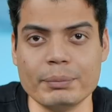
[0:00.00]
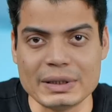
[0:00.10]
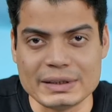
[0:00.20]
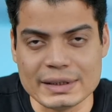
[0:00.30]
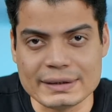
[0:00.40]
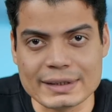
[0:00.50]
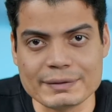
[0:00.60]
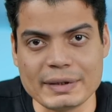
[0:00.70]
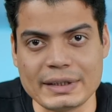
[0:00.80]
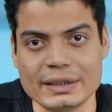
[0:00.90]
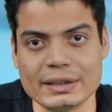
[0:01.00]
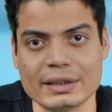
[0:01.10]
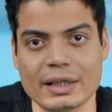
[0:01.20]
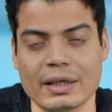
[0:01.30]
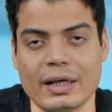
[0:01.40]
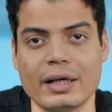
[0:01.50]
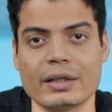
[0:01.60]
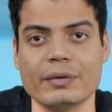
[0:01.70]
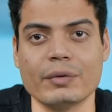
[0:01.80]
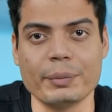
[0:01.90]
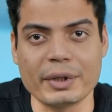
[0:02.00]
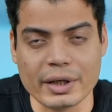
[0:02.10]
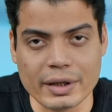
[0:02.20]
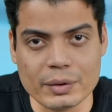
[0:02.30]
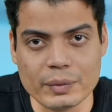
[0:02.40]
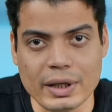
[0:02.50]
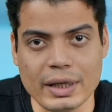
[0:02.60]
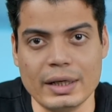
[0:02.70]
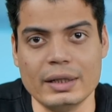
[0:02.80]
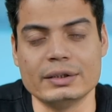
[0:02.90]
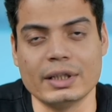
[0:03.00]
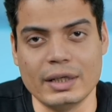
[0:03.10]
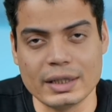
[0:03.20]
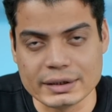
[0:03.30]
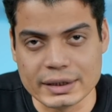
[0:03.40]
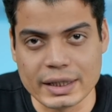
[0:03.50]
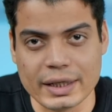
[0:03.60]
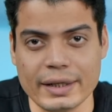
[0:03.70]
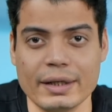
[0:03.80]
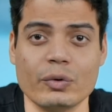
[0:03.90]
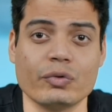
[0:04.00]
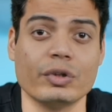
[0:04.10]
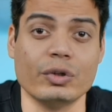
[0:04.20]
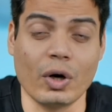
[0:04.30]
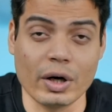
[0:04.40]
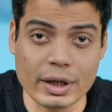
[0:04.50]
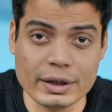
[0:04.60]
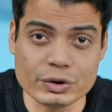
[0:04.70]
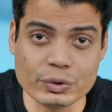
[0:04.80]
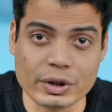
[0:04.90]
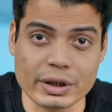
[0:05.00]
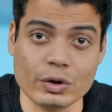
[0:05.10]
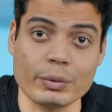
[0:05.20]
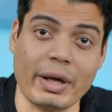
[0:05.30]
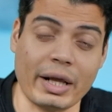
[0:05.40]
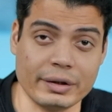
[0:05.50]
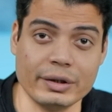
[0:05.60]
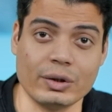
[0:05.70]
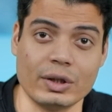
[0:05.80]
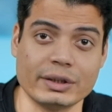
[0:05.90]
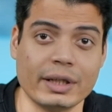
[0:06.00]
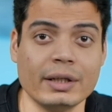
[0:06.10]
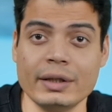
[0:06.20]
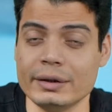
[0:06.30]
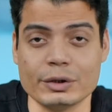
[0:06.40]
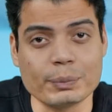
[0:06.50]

बच्चे से एक्सपेक्टेशन करना कि वो अभी खड़ा हुआ है चलना सीखा है उसमें दौड़ना ही शुरू कर दे और मैराथन ही दौड़ जाए ये तो